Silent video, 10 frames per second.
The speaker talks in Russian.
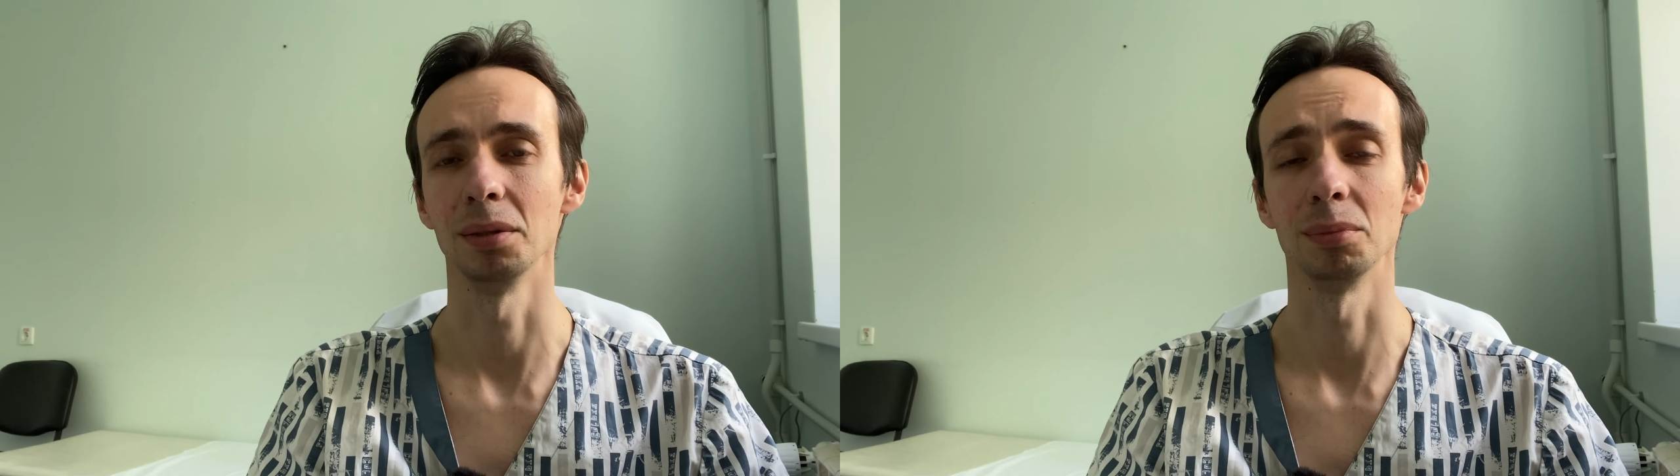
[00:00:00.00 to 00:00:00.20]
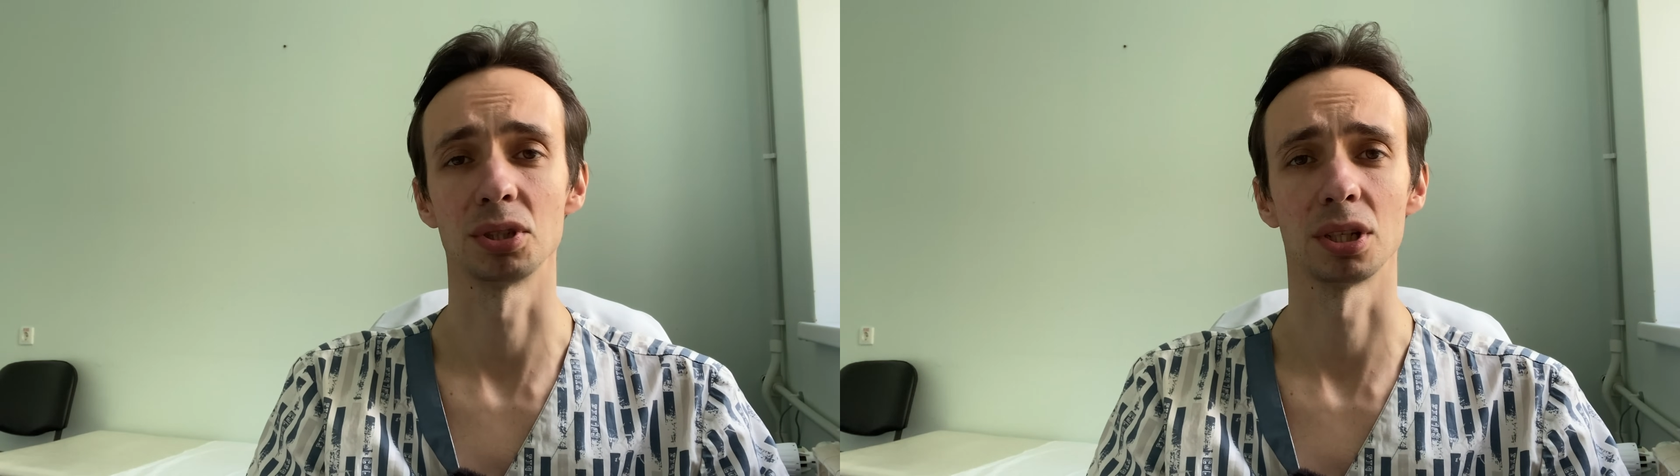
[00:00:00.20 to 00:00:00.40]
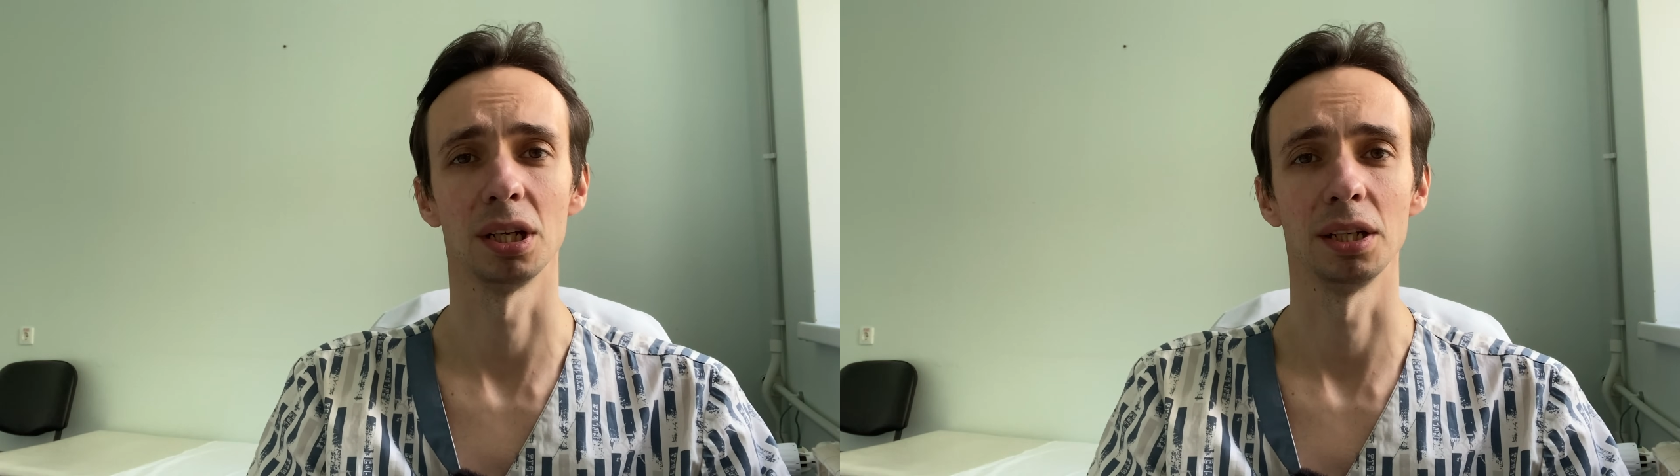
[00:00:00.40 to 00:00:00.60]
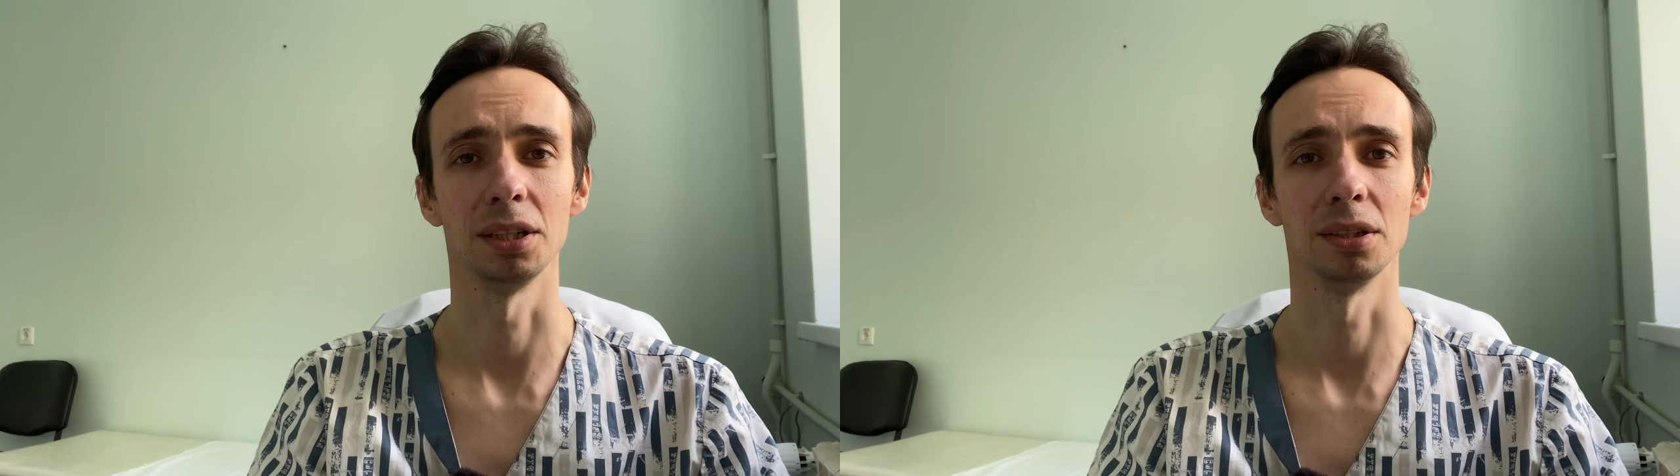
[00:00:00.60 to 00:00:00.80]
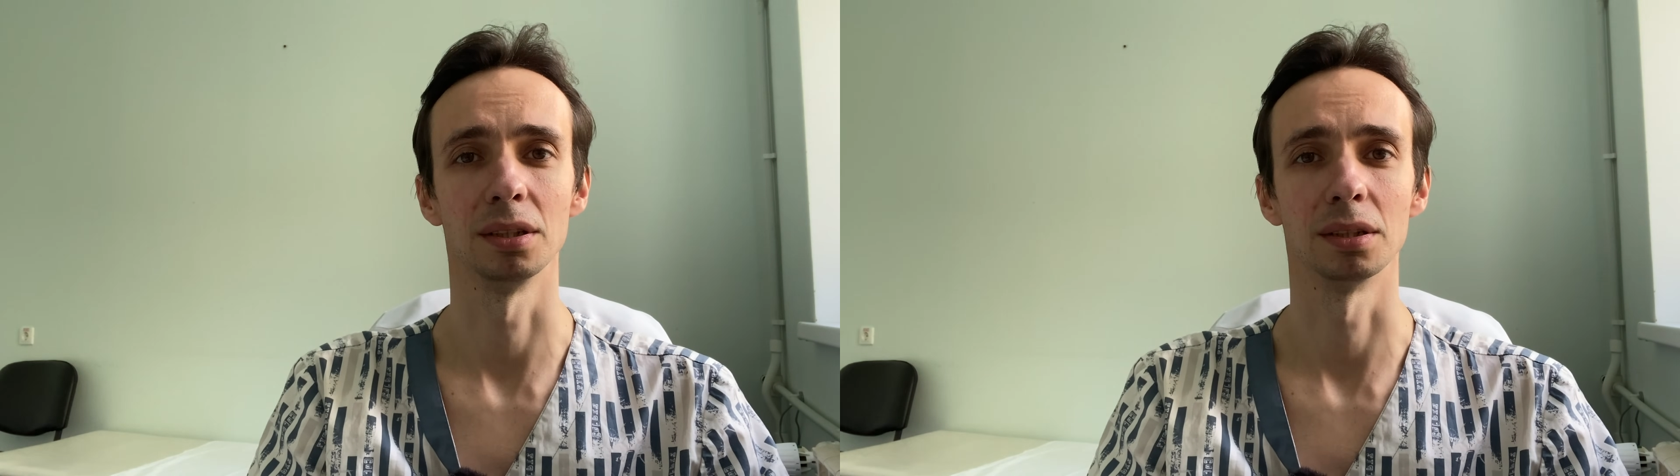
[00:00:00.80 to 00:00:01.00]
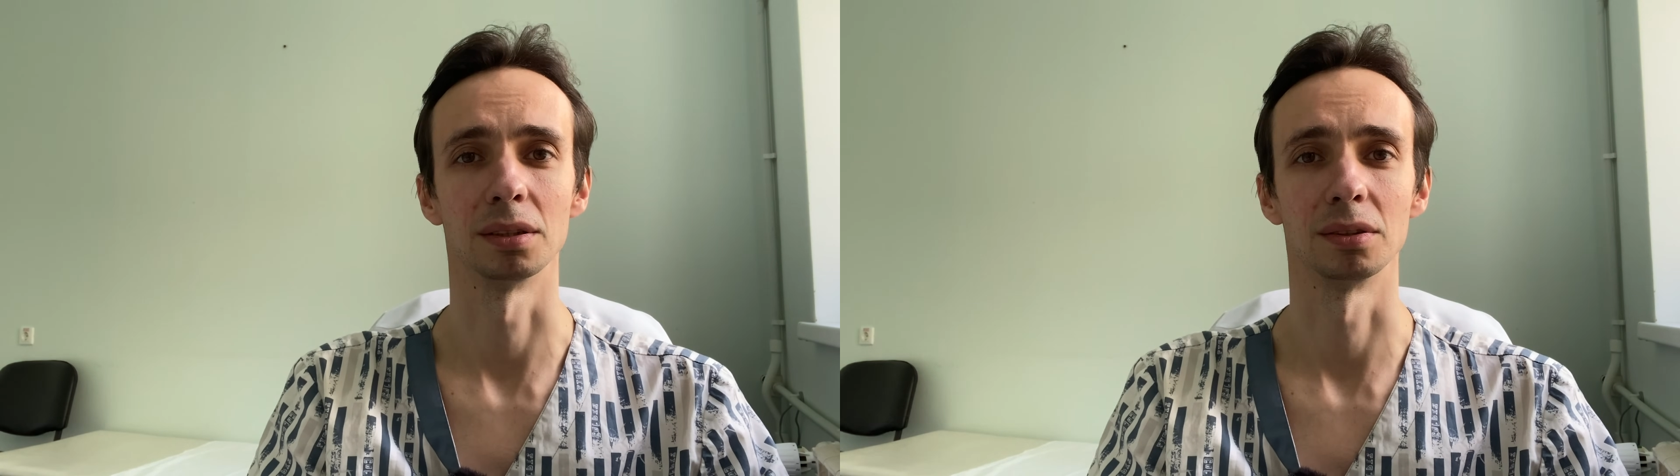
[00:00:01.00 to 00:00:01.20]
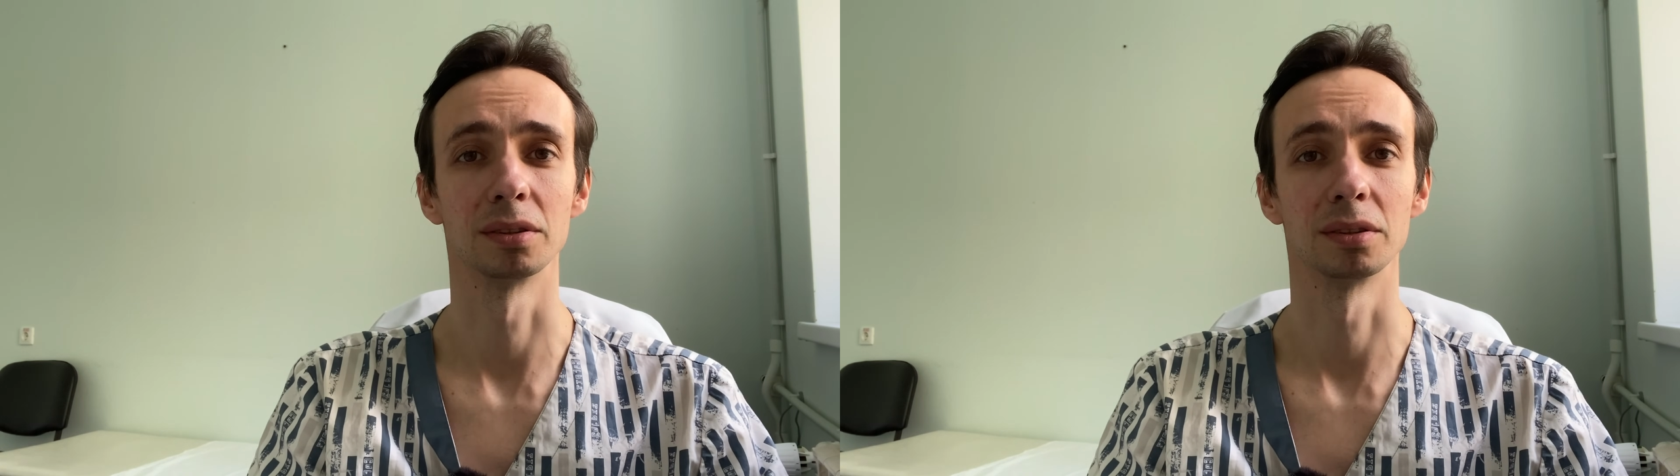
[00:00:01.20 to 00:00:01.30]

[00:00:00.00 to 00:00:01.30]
мицелий э,